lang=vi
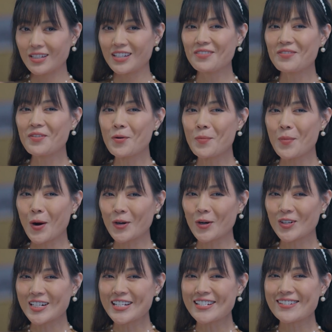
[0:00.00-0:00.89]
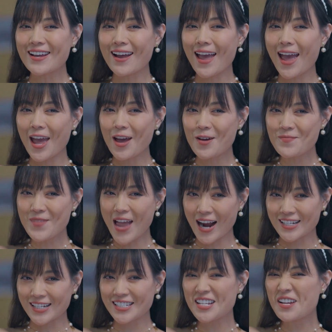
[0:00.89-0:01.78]
Thì cái vụ mà con được đi chạy hè âm
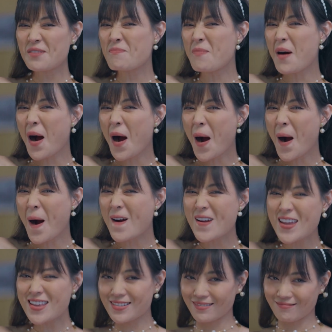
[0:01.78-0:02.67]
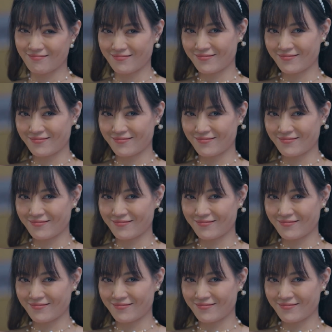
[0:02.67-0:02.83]
nhạc ở Singapore ấy.